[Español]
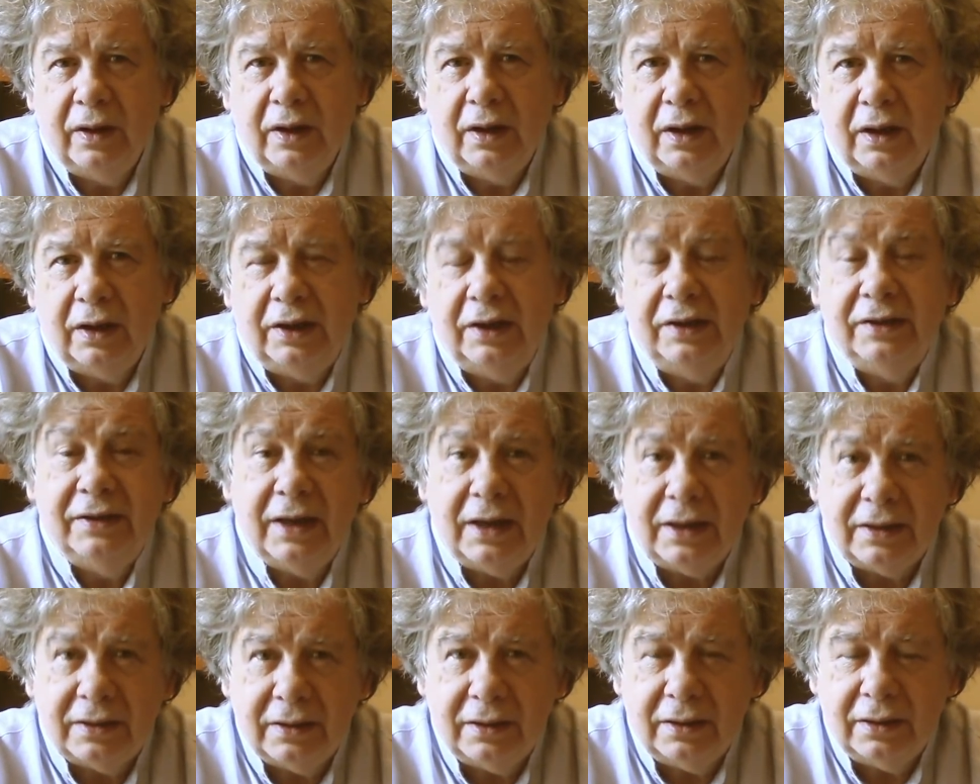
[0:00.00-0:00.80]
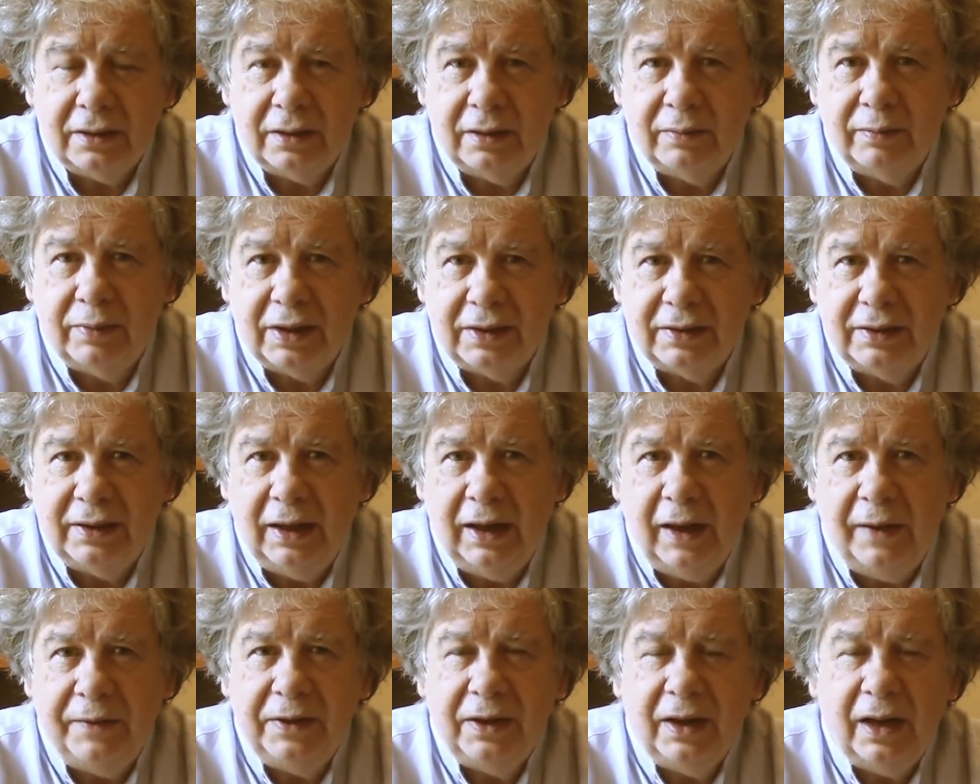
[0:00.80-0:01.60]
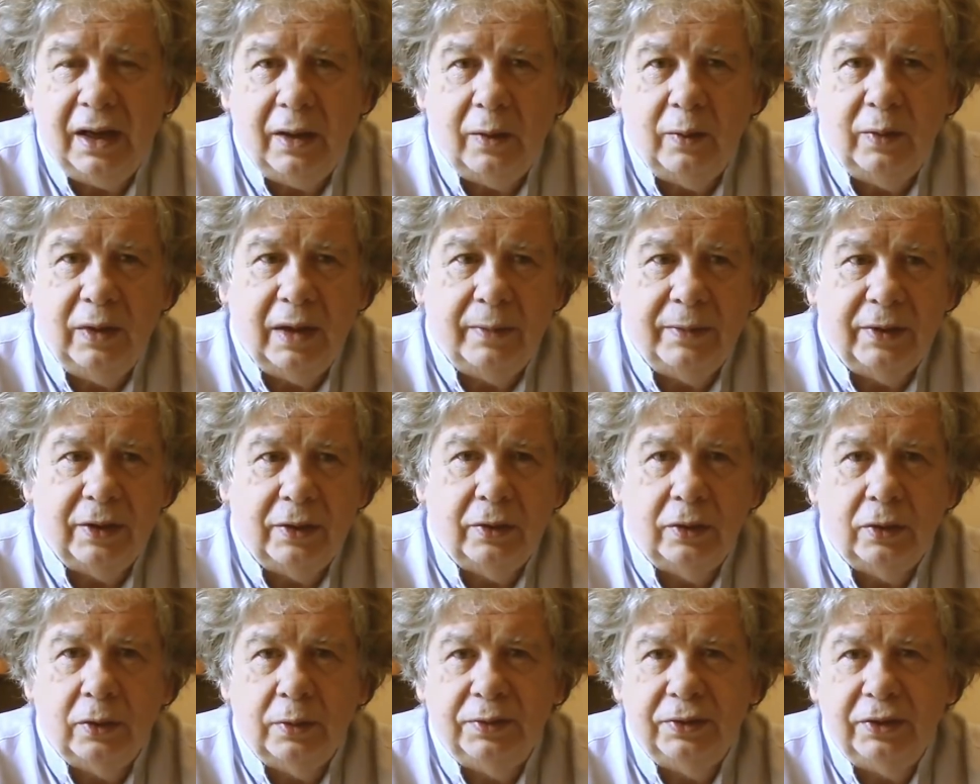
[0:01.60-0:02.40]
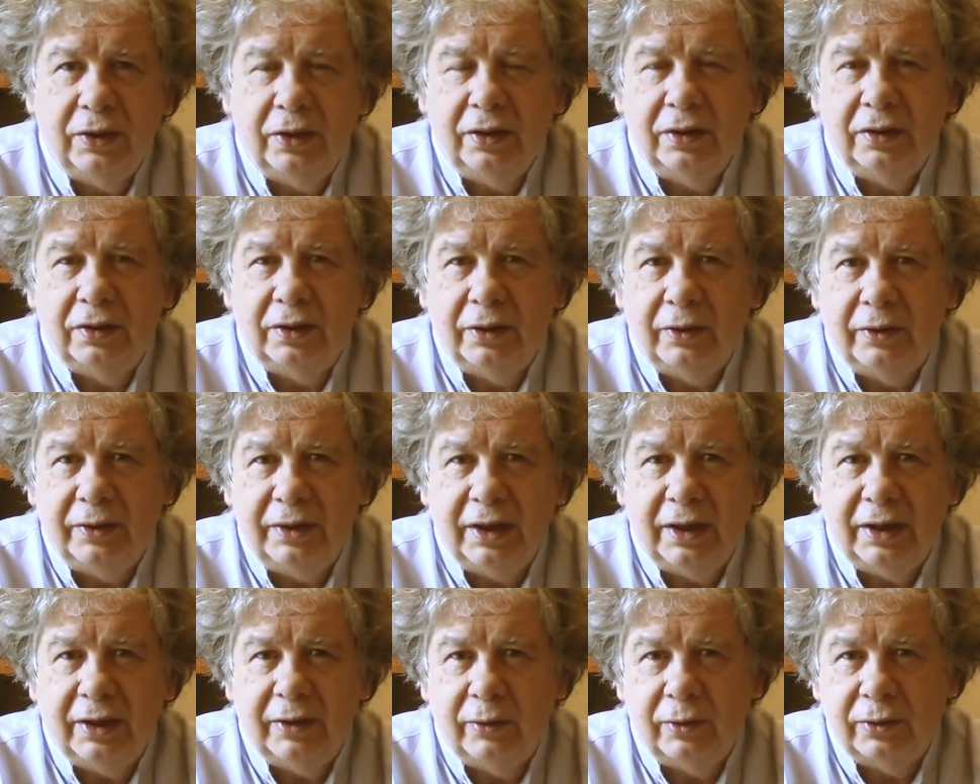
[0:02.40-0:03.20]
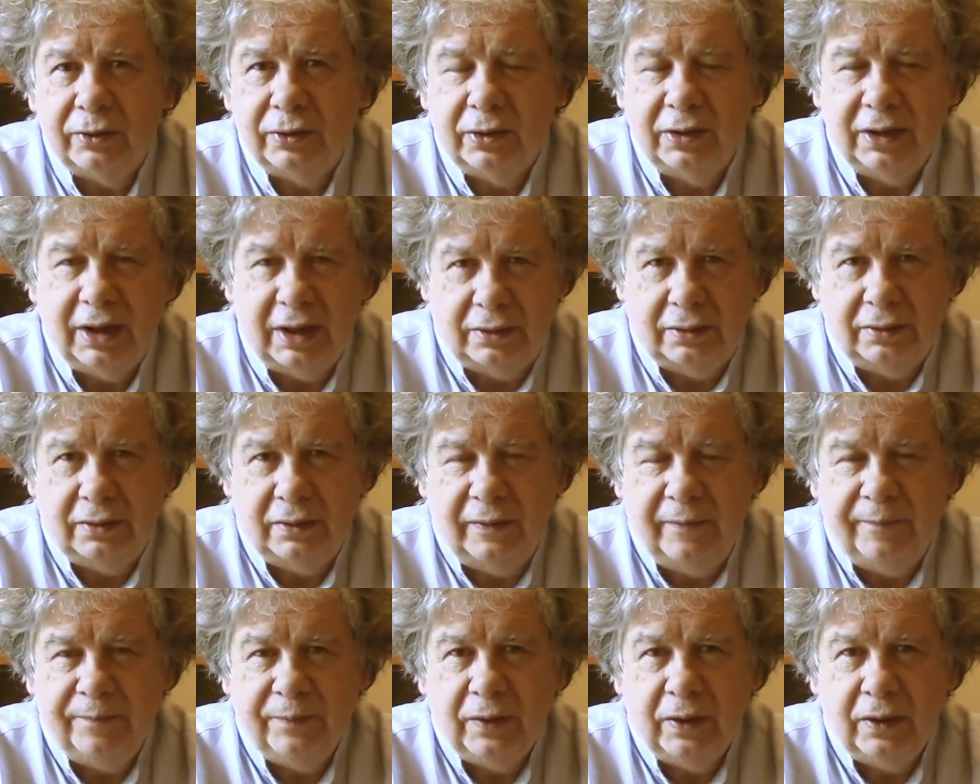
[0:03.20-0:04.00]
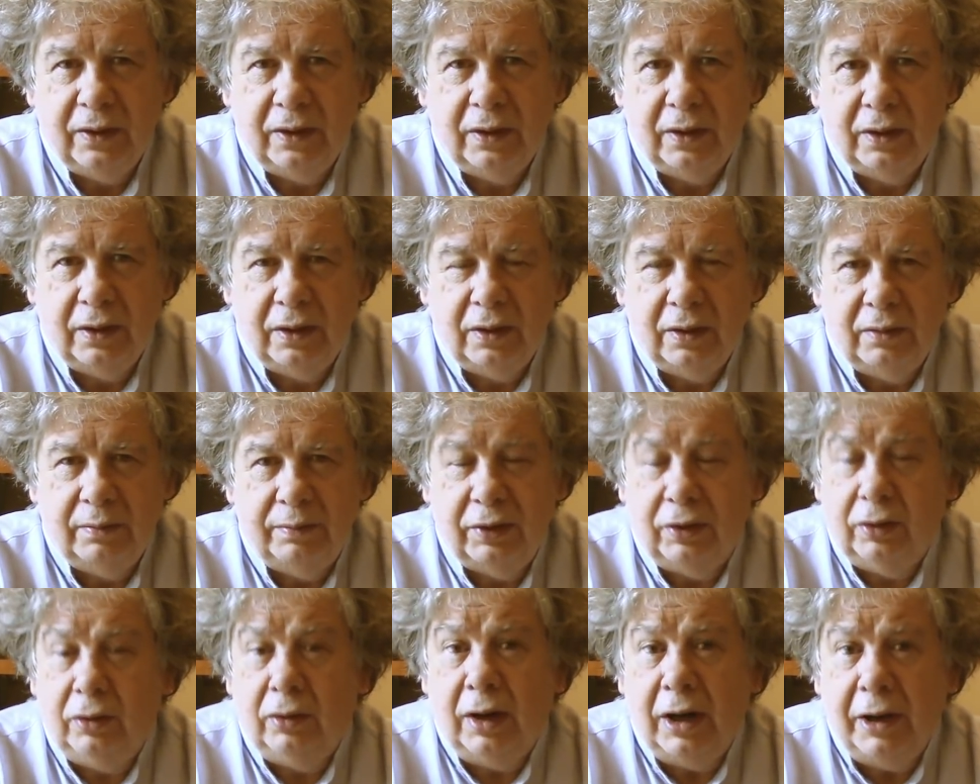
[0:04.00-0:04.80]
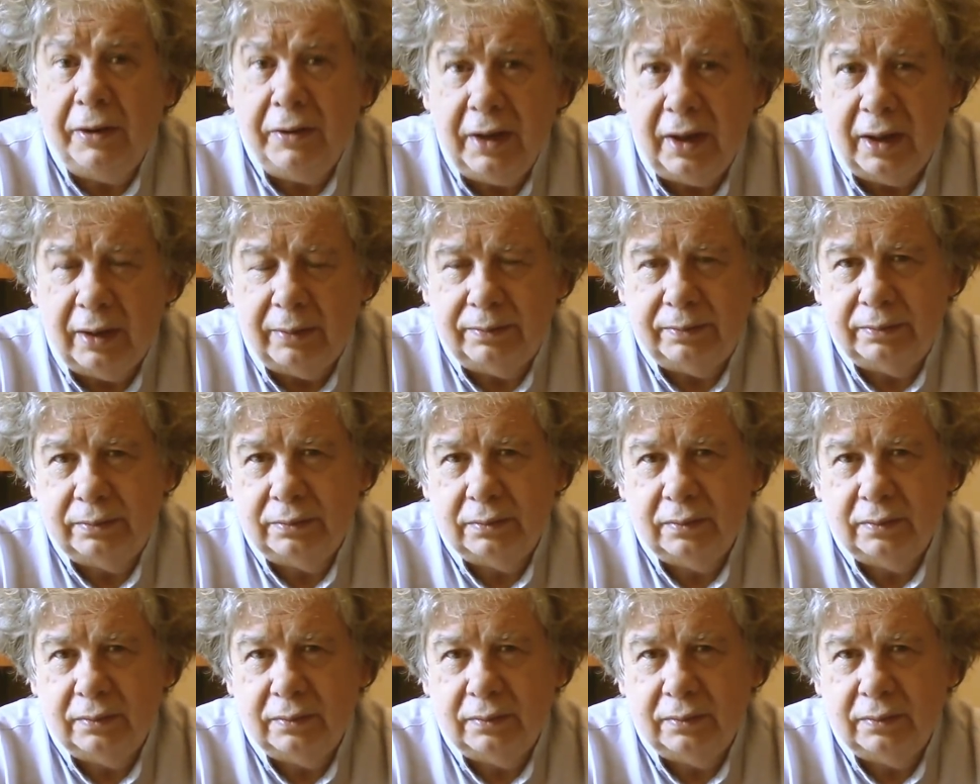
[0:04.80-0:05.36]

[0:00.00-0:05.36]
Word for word: Quizás en Brasil había una mejor opción en teoría que Bolsonaro pero no la había.